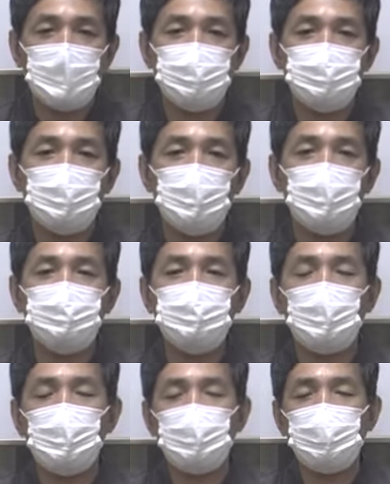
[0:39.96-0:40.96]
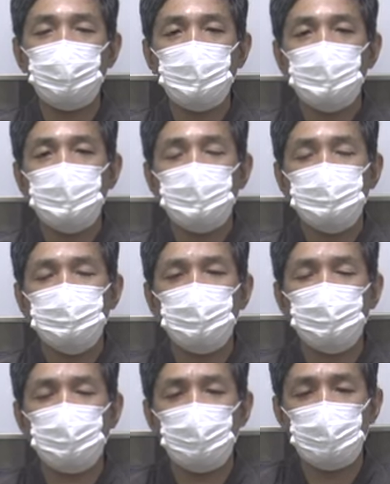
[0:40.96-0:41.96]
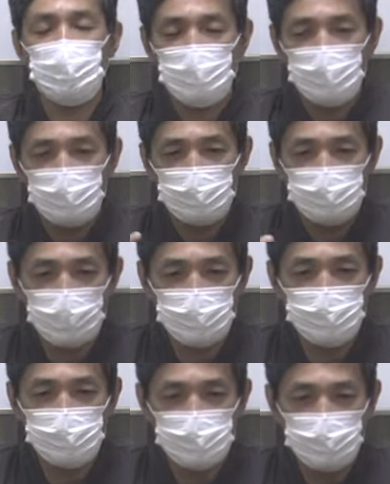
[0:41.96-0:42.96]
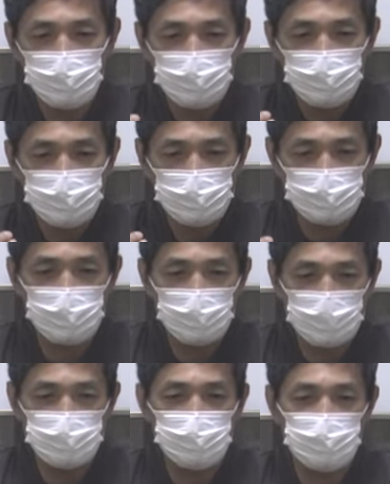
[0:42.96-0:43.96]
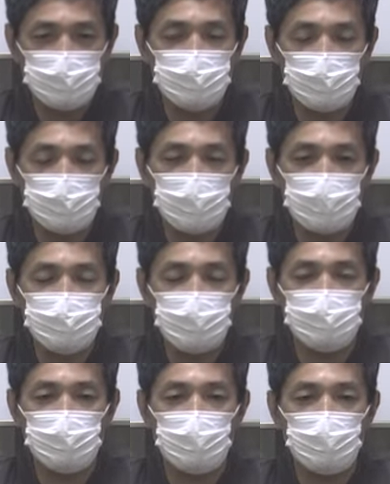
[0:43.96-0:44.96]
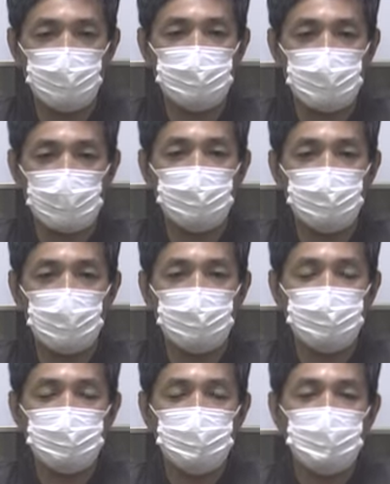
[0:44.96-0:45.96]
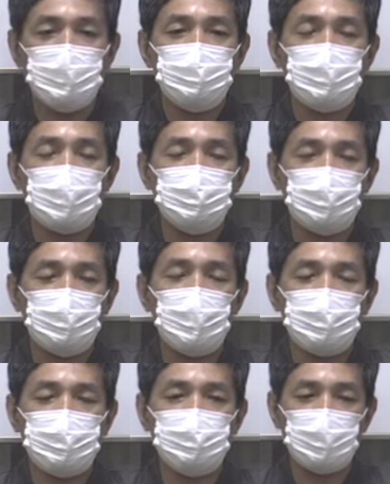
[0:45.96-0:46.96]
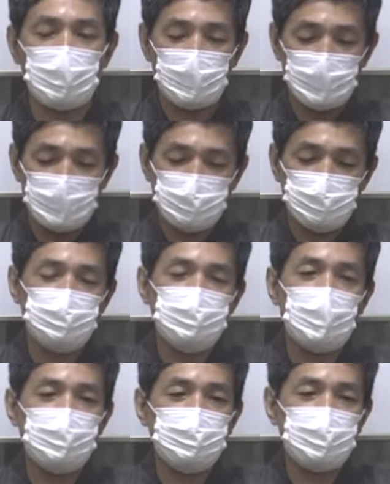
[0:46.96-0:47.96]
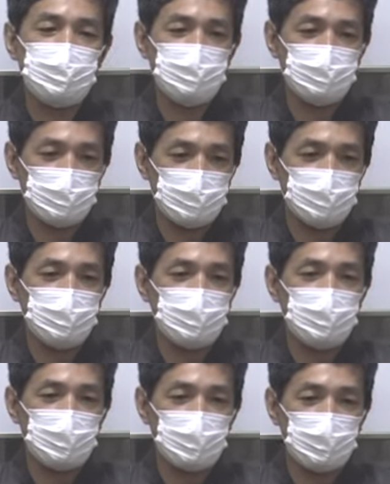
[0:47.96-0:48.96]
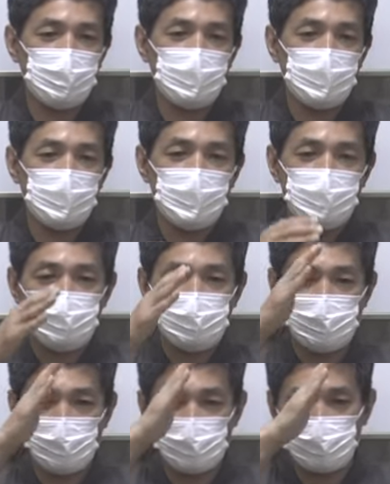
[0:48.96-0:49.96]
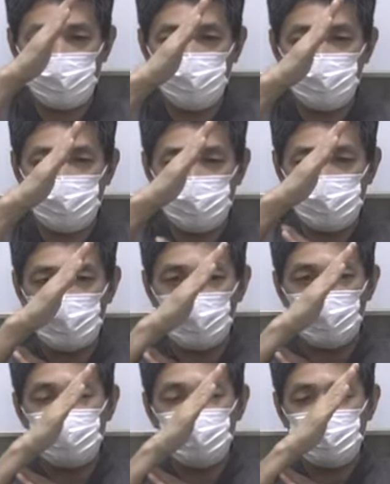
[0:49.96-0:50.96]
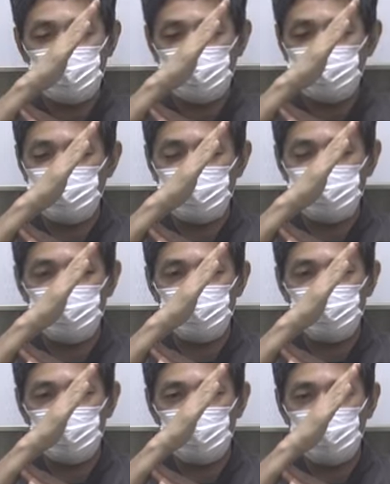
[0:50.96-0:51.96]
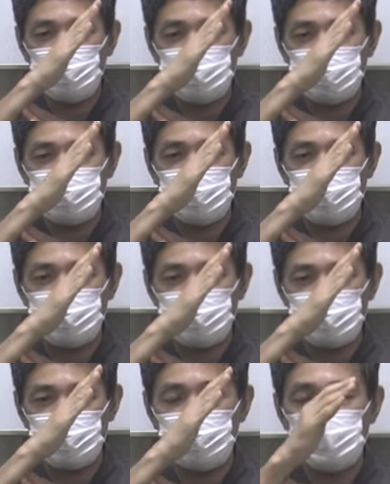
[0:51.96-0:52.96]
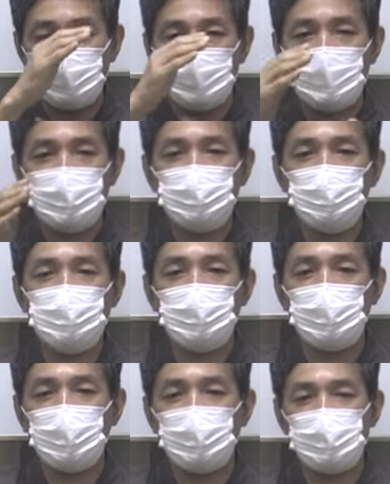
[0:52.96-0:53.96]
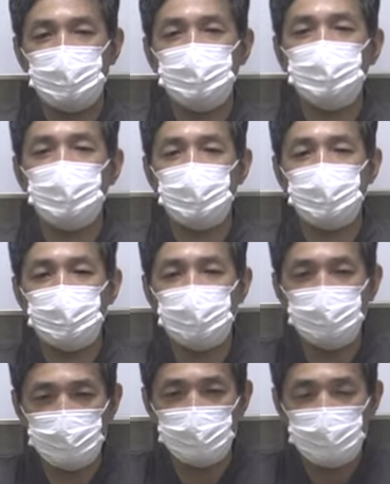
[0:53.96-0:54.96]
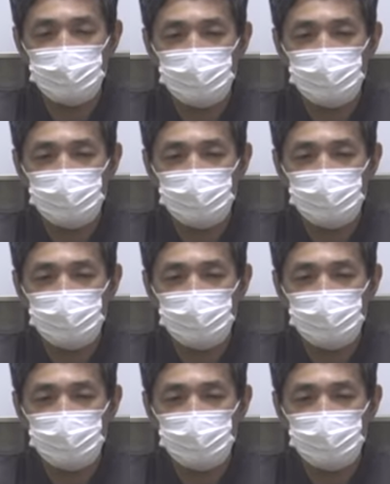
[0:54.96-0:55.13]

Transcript: 人は皆その他人に自分の価値を認められたいと思う傾向がまあその前に人は集団で生きる生き物ですからね人という字がこの2つの棒を支え合って一人では生きていけず